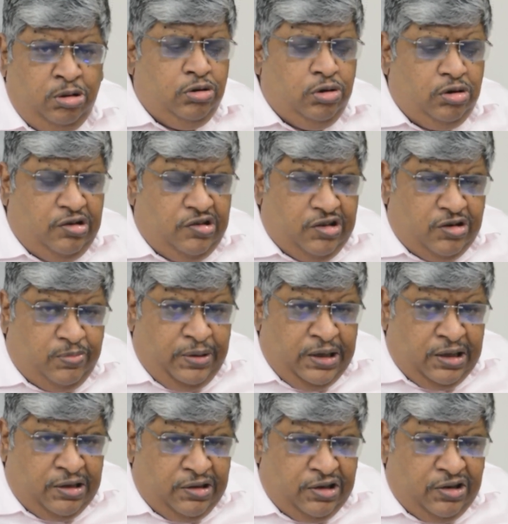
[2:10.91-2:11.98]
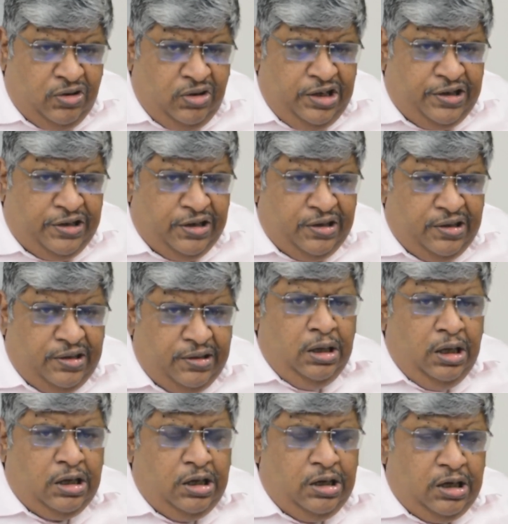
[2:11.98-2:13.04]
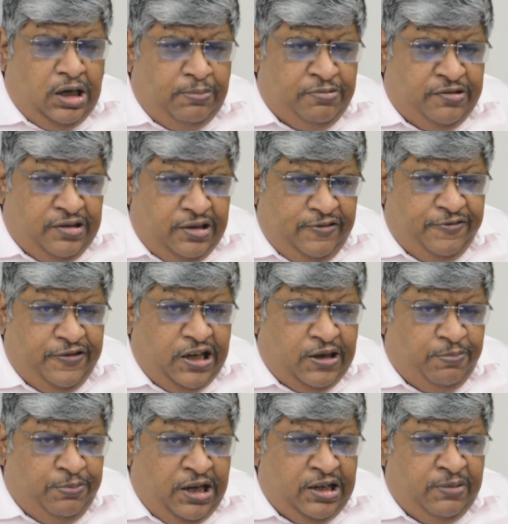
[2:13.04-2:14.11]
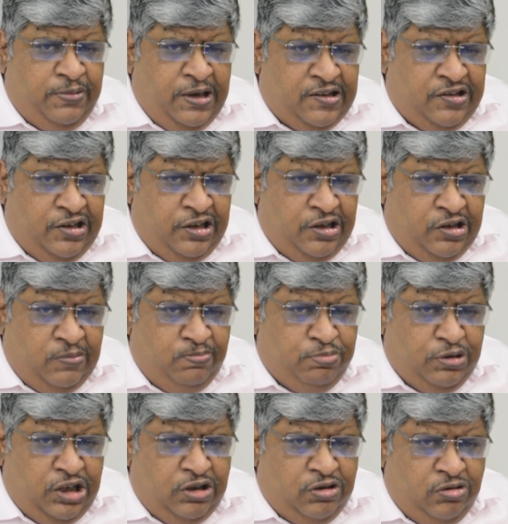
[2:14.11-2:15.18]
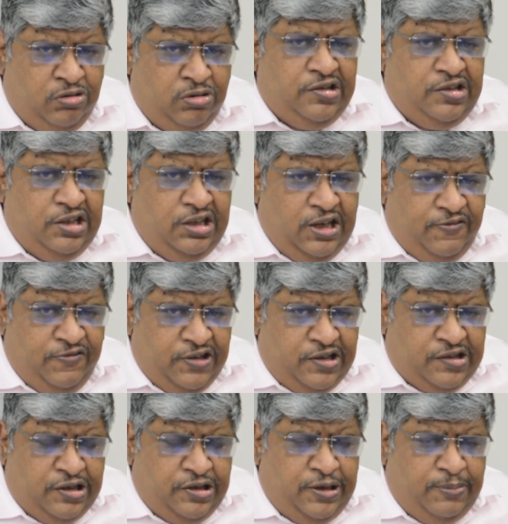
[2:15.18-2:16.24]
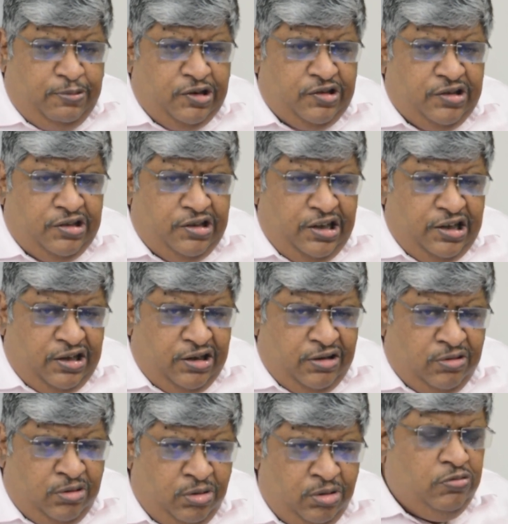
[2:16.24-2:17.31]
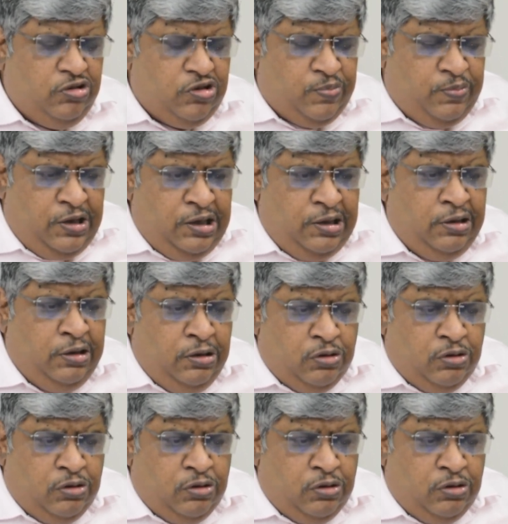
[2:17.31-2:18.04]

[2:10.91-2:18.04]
तो रिजर्व बैंक रेगुलेटर है अगर आप सिर्फ एक मैन्युफैक्चरिंग कंपनी को सीधा फिक्सड डिपॉजिट दे रहे हो उसमें